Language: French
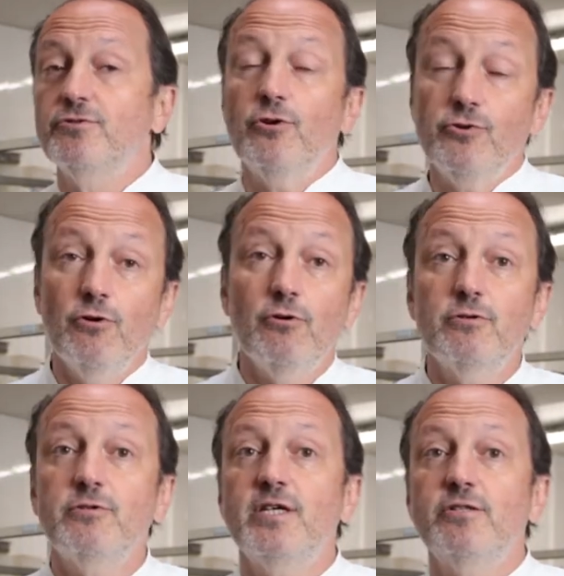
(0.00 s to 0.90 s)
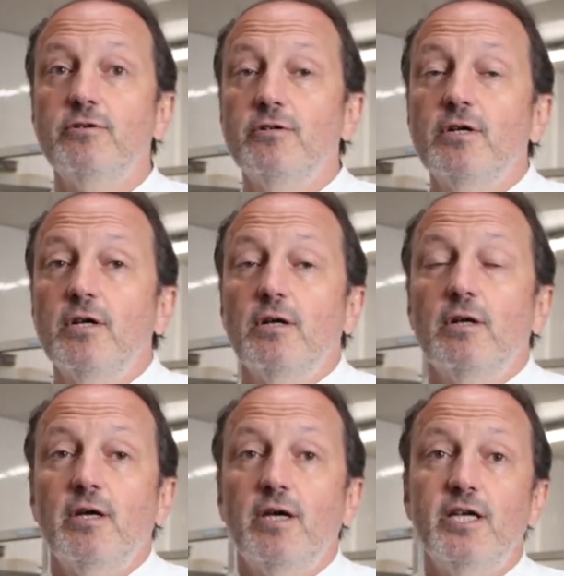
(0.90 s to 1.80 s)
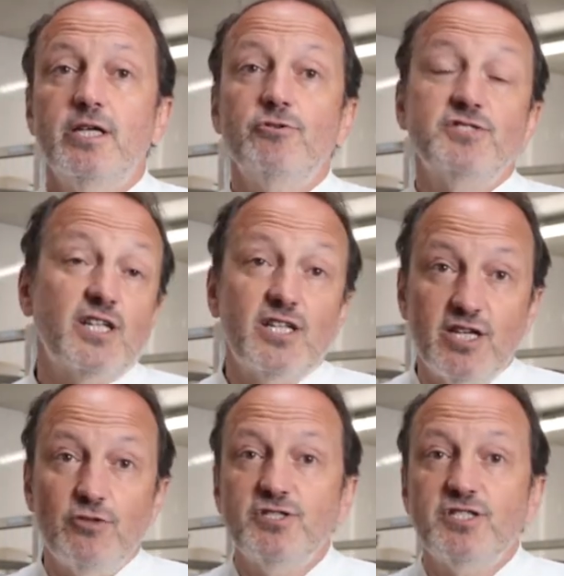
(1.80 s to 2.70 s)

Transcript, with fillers: de Lyon et de, et de Saint-Etienne